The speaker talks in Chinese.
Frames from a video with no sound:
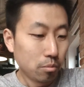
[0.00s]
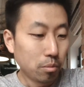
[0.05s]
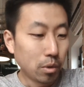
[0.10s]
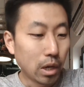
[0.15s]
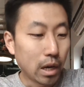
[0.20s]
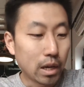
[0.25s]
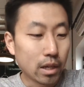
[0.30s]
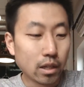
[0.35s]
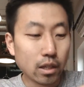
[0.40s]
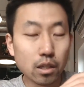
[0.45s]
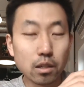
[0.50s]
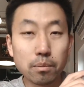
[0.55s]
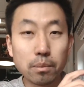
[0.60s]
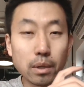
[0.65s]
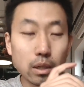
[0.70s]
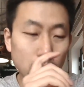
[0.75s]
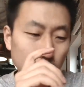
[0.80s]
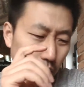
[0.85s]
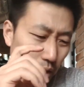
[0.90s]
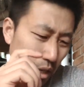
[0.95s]
过来人一般，
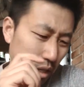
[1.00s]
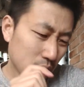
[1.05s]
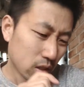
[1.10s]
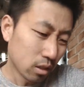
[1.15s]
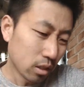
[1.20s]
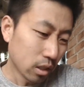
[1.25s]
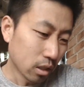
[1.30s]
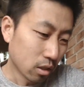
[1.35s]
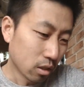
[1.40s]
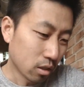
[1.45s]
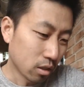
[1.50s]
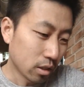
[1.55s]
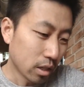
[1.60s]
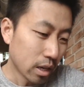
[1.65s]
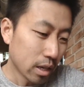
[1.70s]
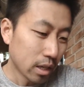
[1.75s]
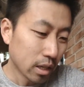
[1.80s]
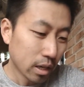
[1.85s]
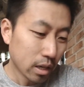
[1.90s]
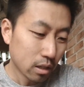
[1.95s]
哎，但是这个时
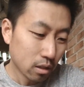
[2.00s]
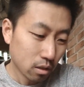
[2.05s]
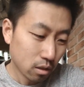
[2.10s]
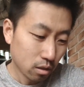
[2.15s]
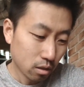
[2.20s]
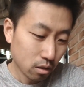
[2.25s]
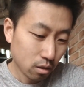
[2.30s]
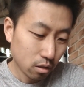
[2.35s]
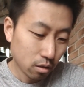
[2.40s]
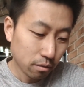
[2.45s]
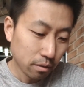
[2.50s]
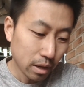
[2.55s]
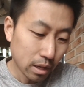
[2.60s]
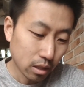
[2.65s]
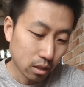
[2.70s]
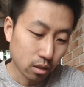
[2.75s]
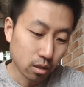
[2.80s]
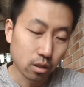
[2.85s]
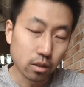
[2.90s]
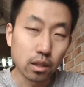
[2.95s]
间应该是吃
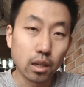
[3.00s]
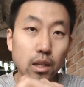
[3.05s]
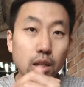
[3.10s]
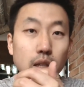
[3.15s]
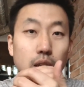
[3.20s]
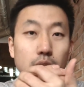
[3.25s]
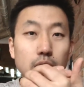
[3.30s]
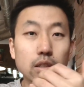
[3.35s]
饭的时间了，